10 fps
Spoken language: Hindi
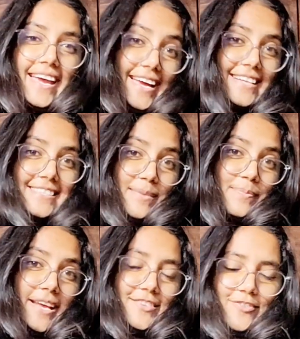इट्स
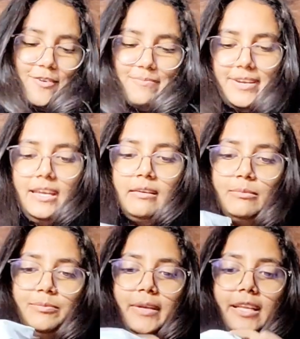सरप्राइज फॉर मी
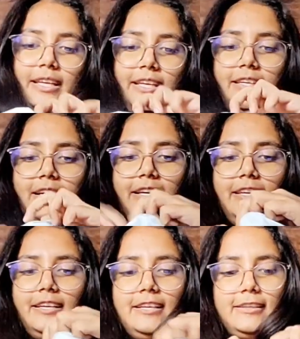पता नहीं क्या ही
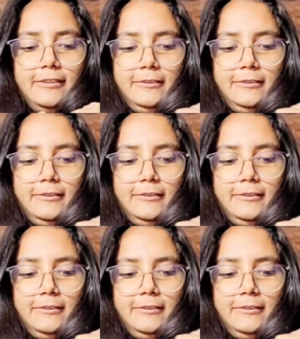निकलेगा